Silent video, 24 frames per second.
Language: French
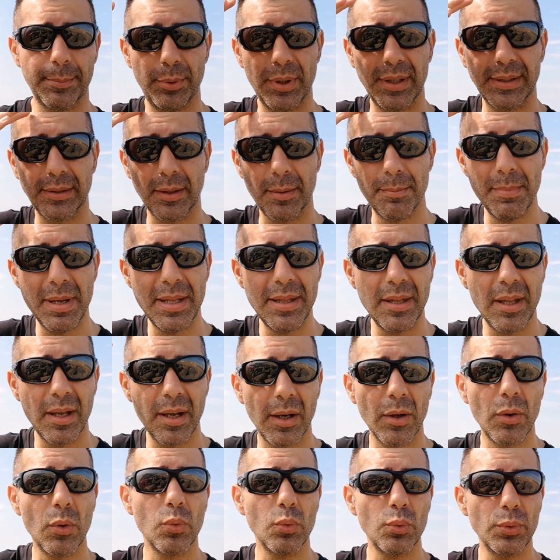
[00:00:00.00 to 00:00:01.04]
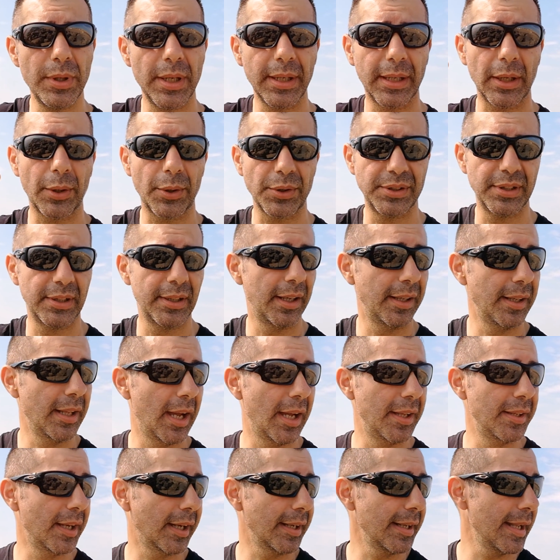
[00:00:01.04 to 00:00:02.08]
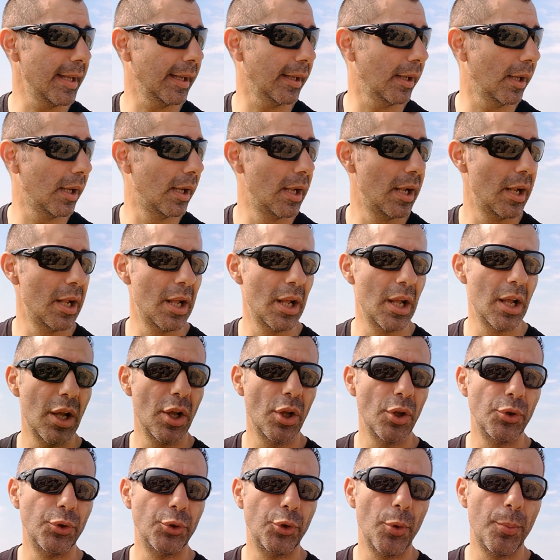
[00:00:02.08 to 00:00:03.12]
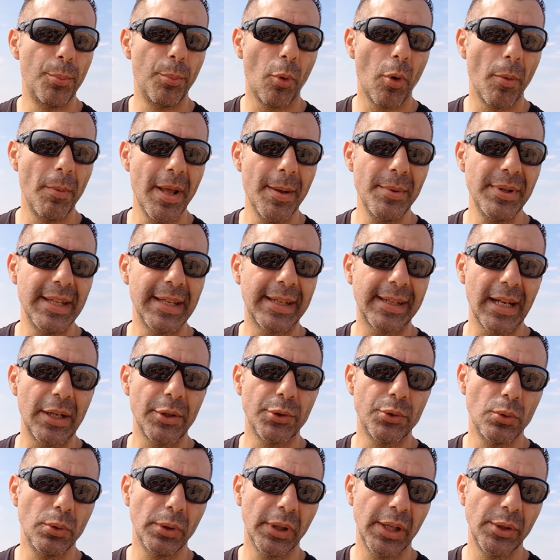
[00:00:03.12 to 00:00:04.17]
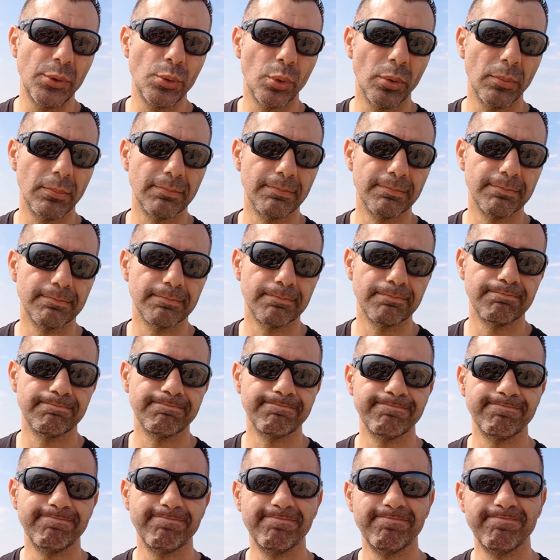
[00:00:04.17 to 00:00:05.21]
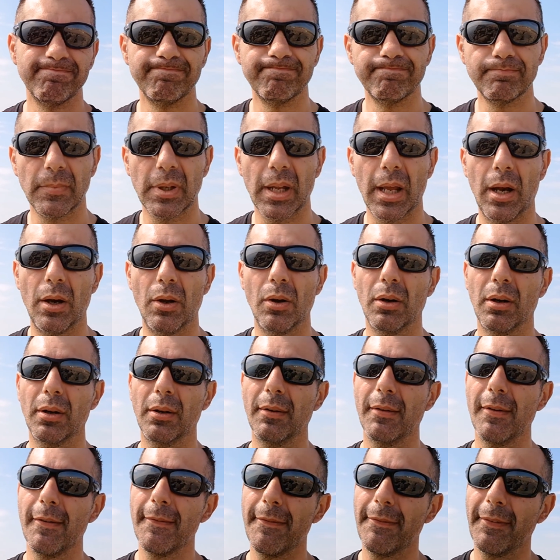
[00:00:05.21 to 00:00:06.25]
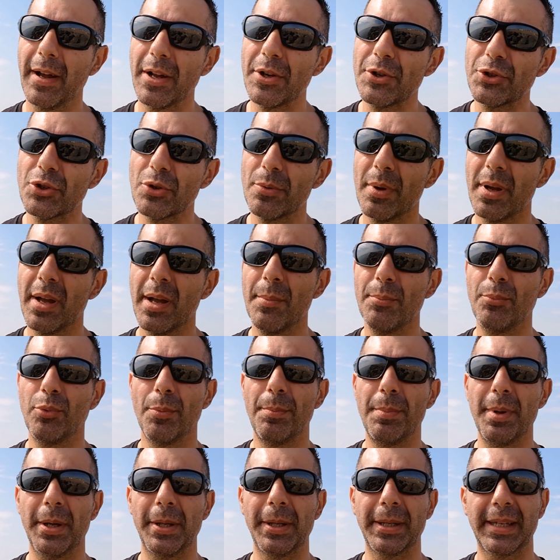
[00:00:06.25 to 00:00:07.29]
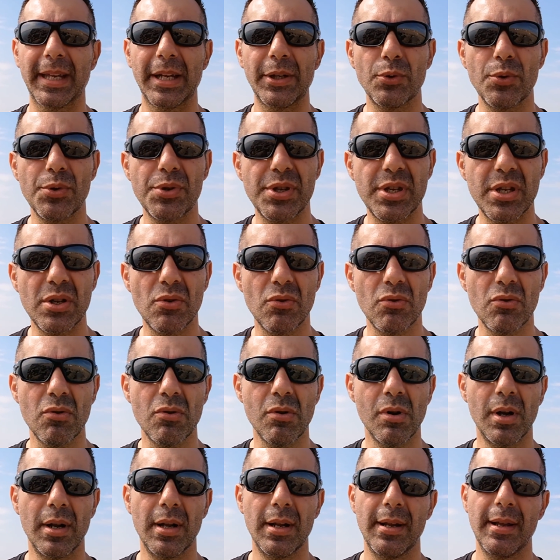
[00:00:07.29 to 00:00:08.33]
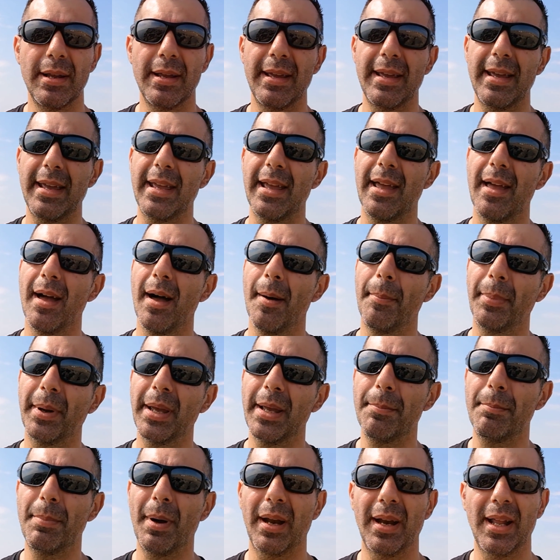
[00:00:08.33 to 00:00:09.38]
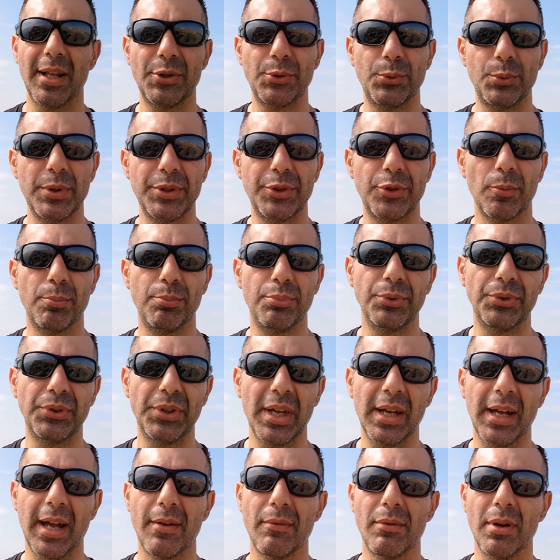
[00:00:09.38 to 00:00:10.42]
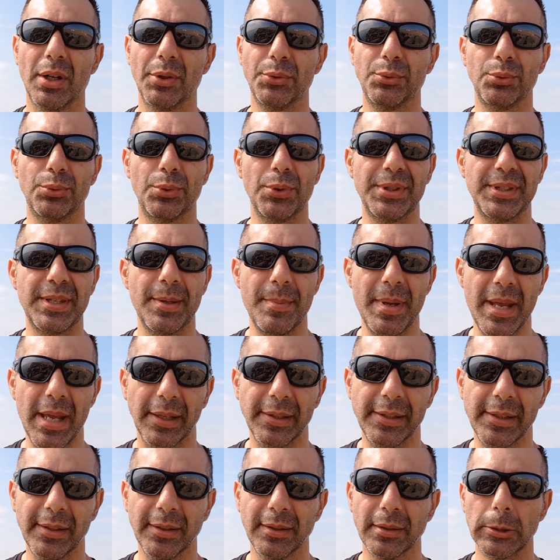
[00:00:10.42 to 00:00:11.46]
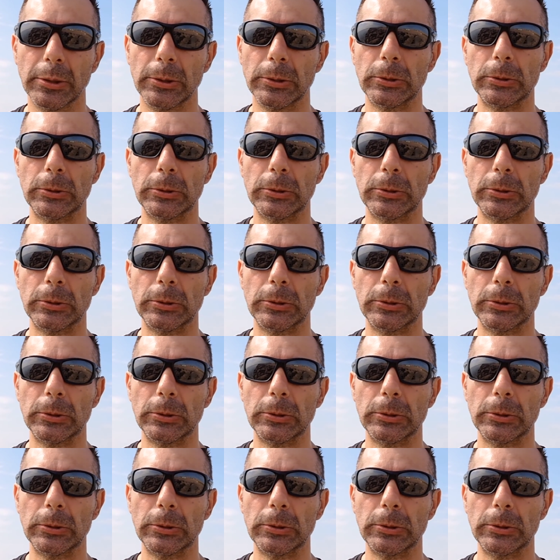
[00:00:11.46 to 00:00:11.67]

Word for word: ça peut être maintenant ou dans quelques années en arrière, de problèmes des calculs rénaux. Alors, franchement, pour perdre quelques kilos et après, par la suite, plus tard, avoir toutes ces merdes,